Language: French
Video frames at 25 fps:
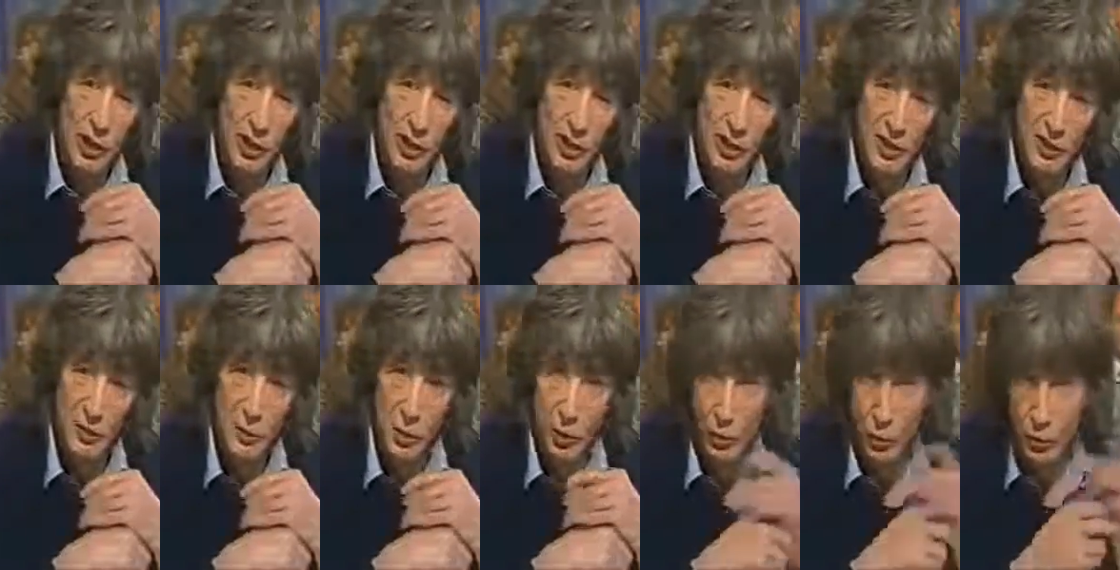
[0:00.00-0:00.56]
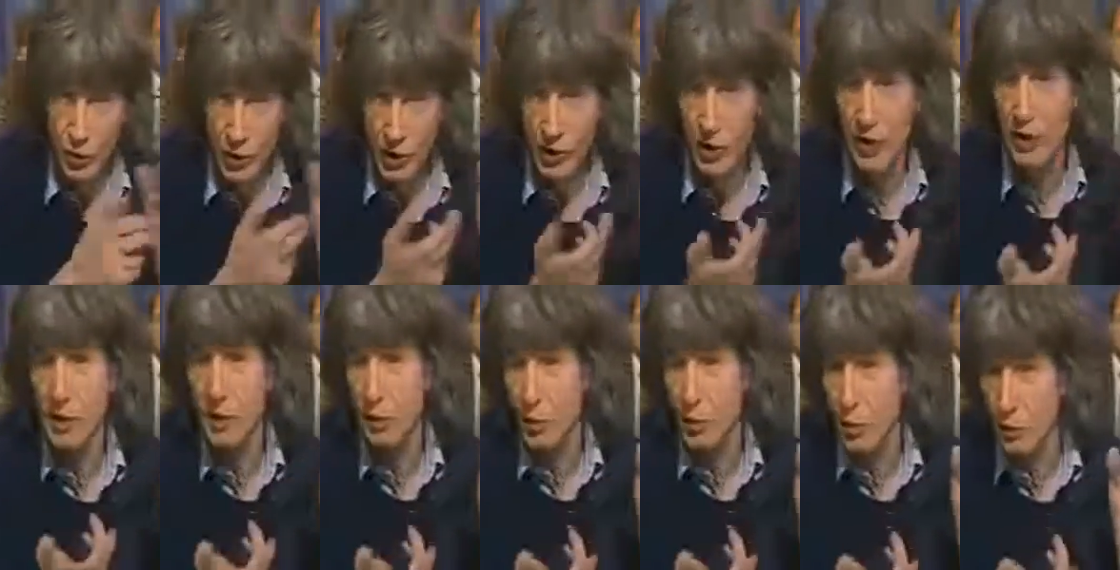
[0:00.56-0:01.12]
de l'Église pour nous
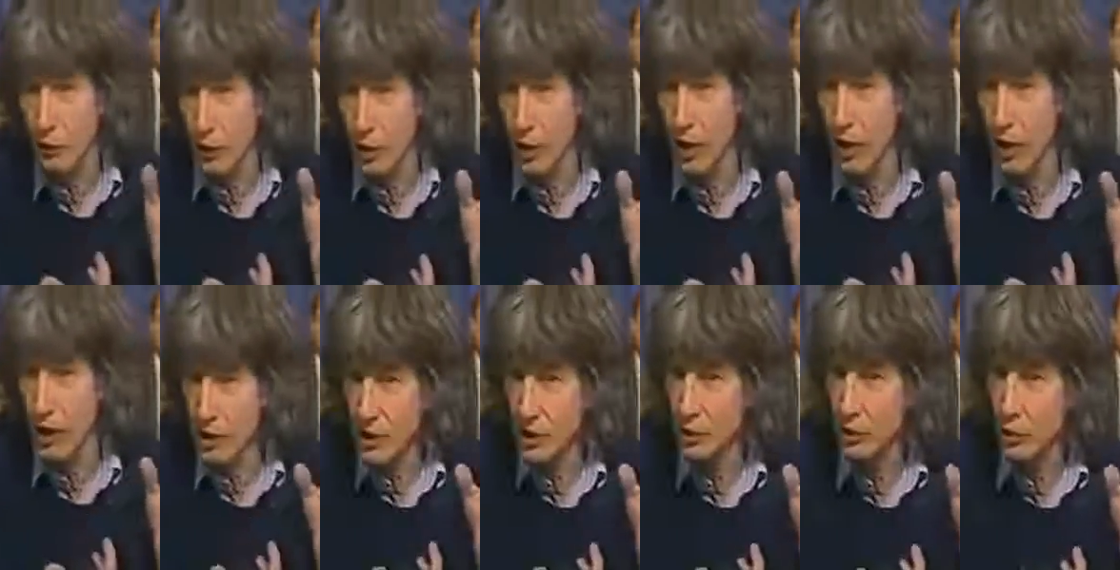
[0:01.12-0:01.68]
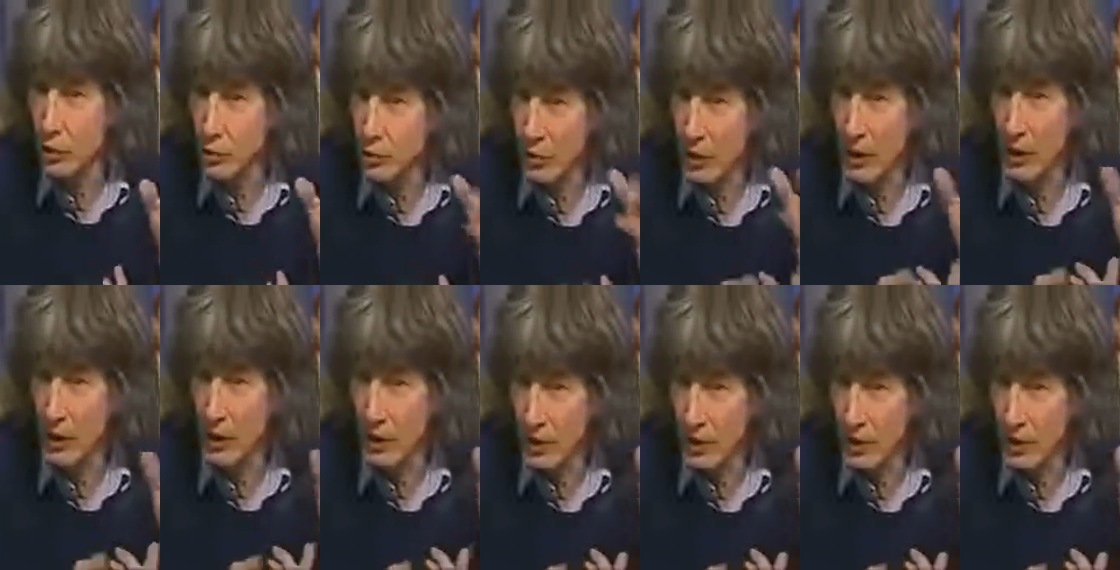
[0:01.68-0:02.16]
dire il te faudra gagner ton